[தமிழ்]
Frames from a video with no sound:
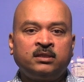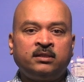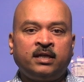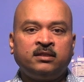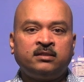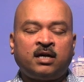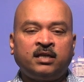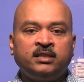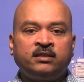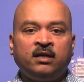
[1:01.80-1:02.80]
என்று தனது
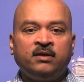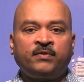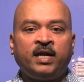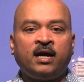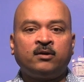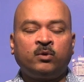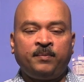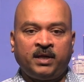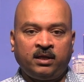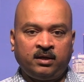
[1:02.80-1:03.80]
சாட்சியத்தில் ஃப்ரீலான்
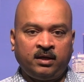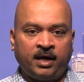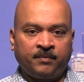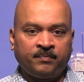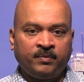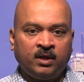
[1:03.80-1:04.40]
குறிப்பிட்டிருக்கின்றார்